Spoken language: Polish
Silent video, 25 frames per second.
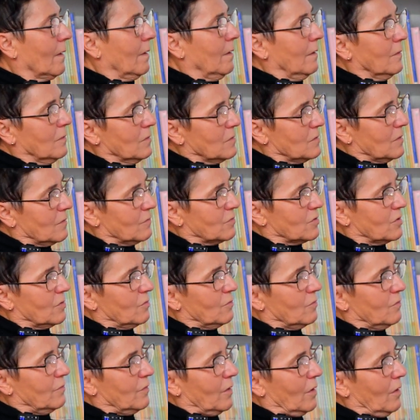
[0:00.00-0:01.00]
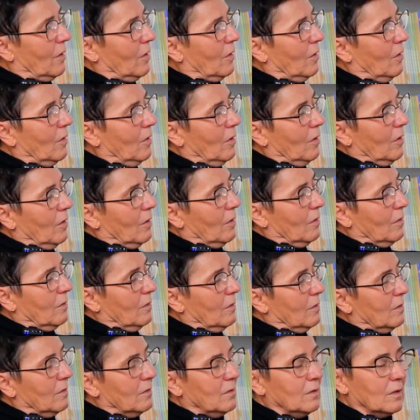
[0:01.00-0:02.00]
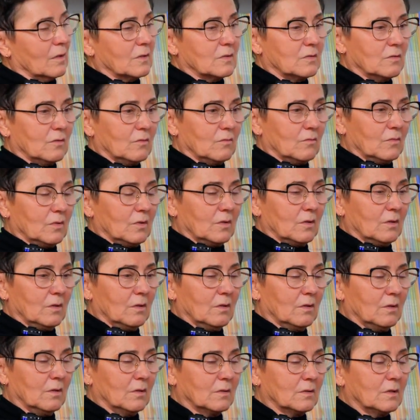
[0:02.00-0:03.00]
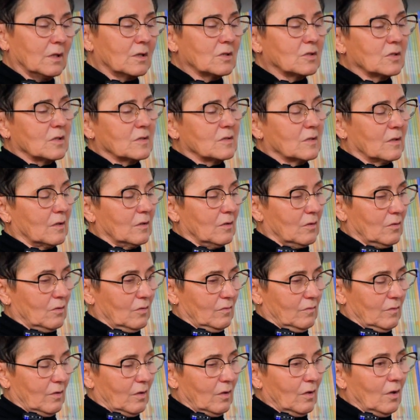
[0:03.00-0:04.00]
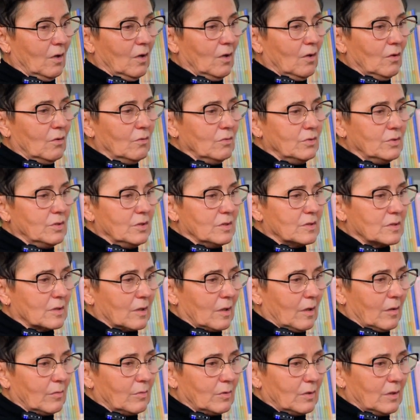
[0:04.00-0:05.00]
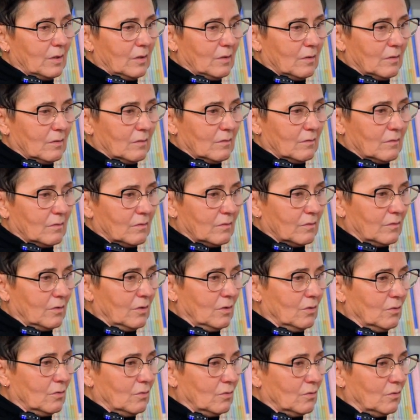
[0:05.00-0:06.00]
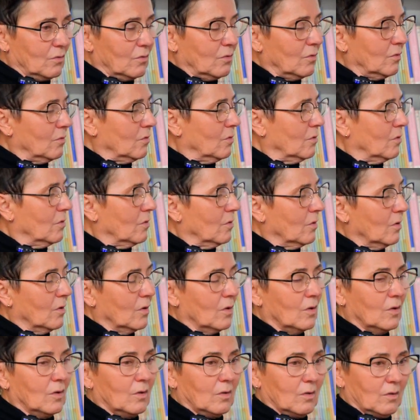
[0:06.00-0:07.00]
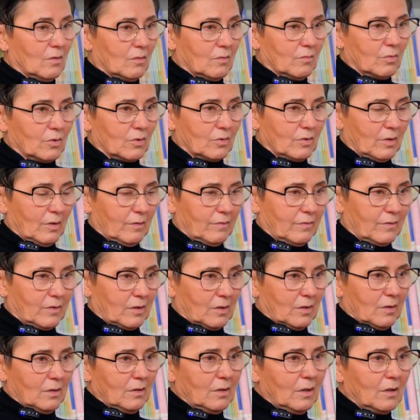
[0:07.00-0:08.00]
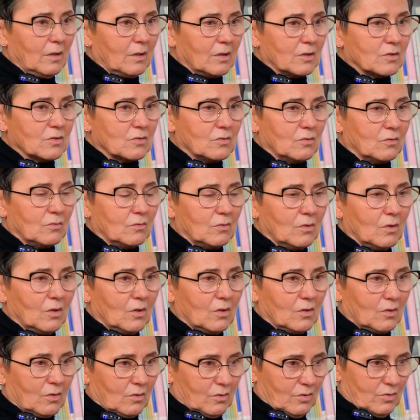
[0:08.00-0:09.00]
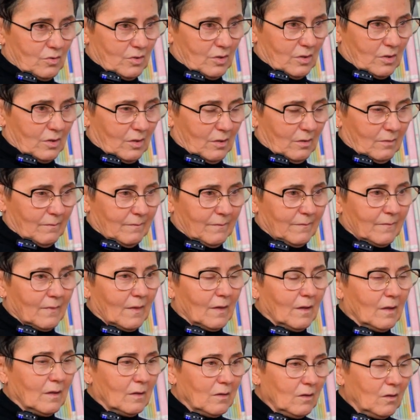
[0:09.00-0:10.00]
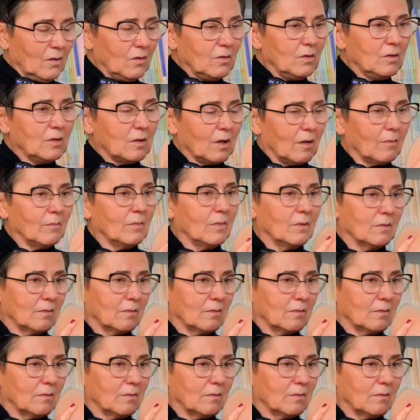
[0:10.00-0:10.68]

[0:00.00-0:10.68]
ja to zawsze mówię, e, jak są e, tarcza zegarowa, uciskamy w kierunku brodawki na każdą godzinę. No i tam